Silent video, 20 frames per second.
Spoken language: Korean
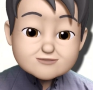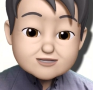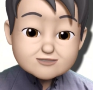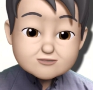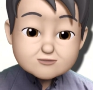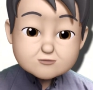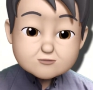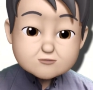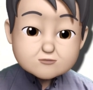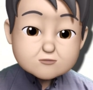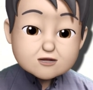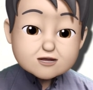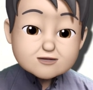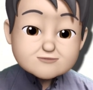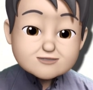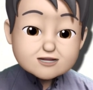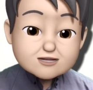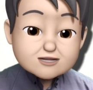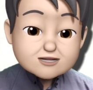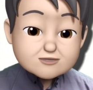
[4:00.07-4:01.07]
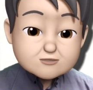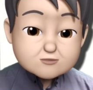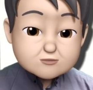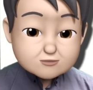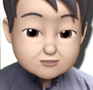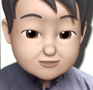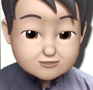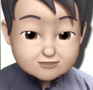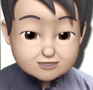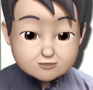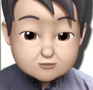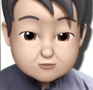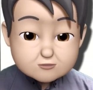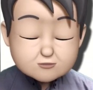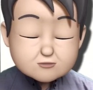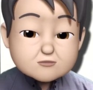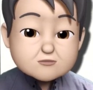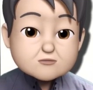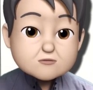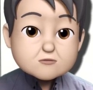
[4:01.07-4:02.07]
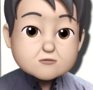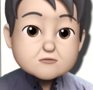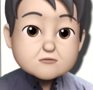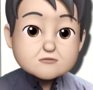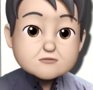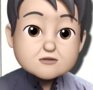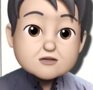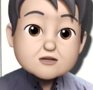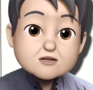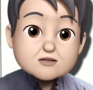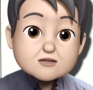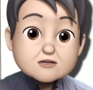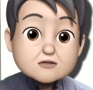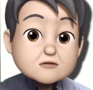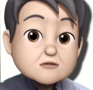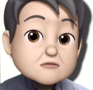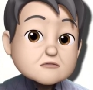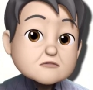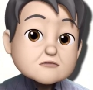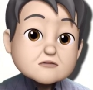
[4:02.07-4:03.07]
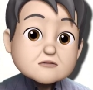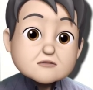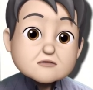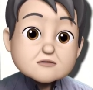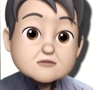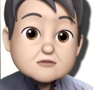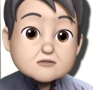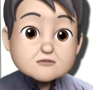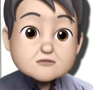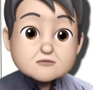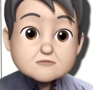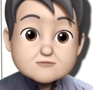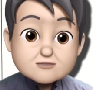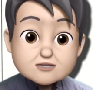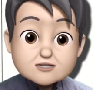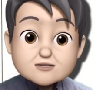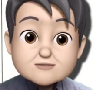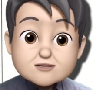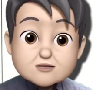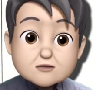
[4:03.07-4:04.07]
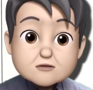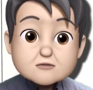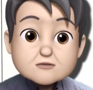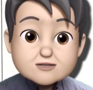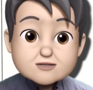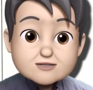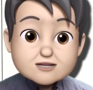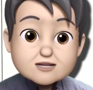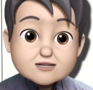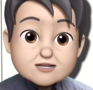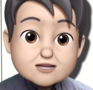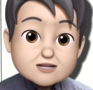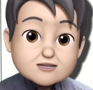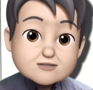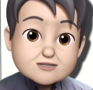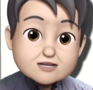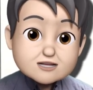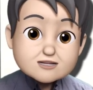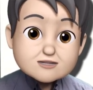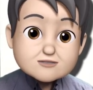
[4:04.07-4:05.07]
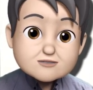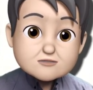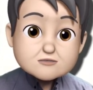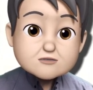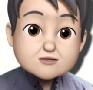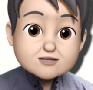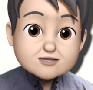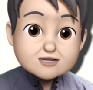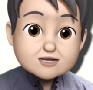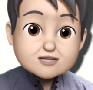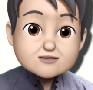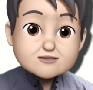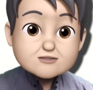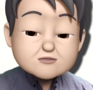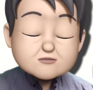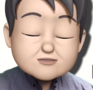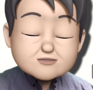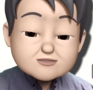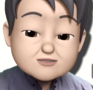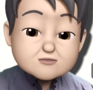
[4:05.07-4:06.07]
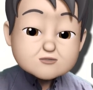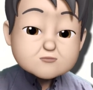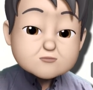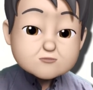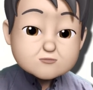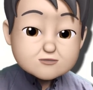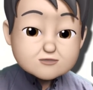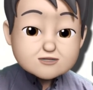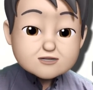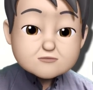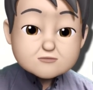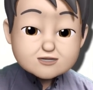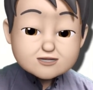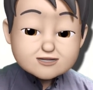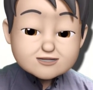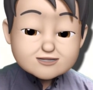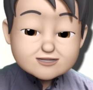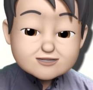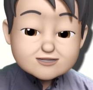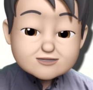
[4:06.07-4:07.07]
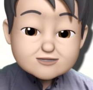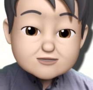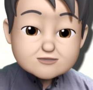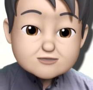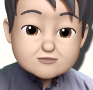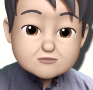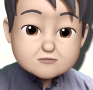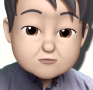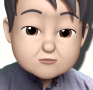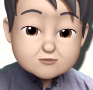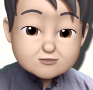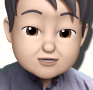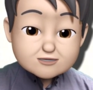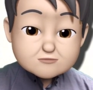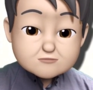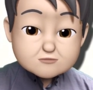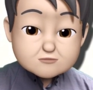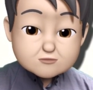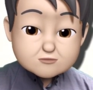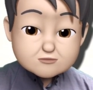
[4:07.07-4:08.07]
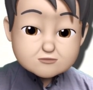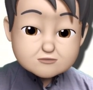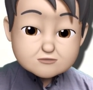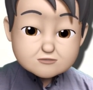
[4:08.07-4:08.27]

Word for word: 서로 화합하게 하려고 했는데 궁극적으로는 이런 어, 비참한 결과가 나타났다. 그거에 대해서 쓴 소설이라고 하겠다. 그래서 뭐 답은 뭐든